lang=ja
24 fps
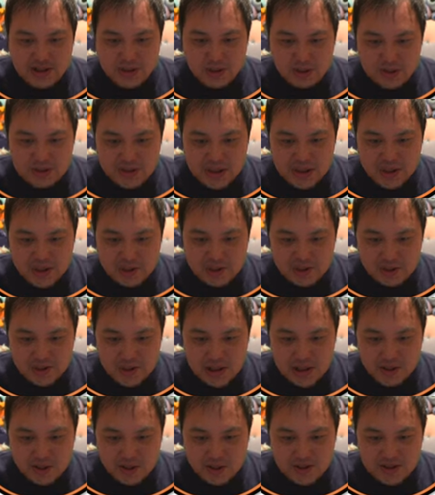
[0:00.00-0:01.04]
個性と色
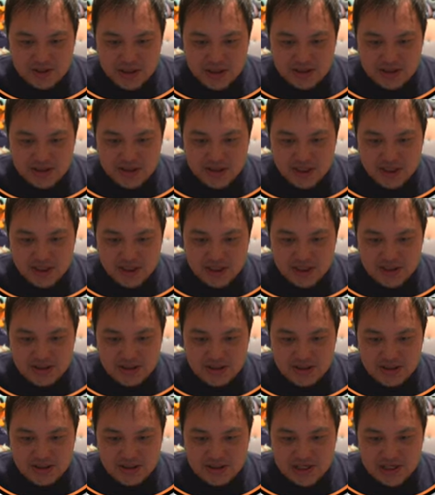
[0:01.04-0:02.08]
が混在し変化
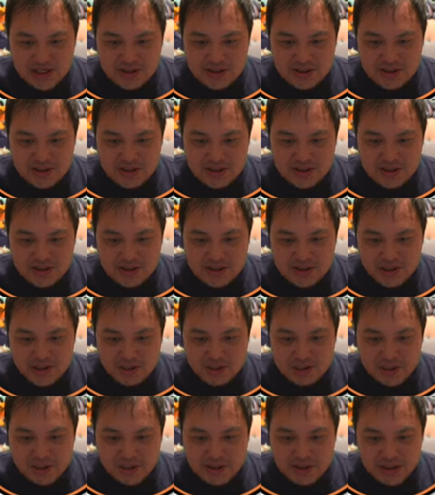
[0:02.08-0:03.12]
するジャングルシティ
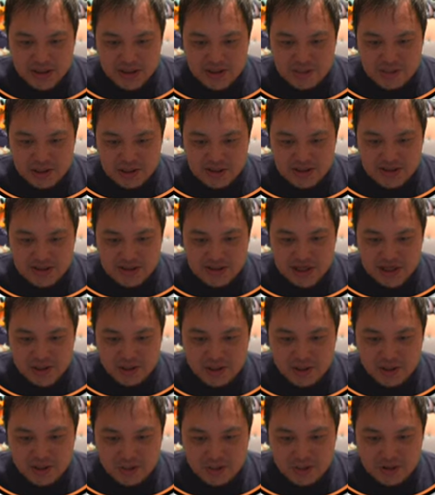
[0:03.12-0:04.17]
をメインテーマに時代
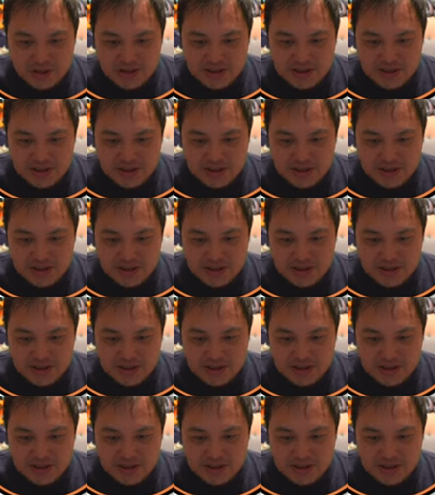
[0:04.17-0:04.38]
とともに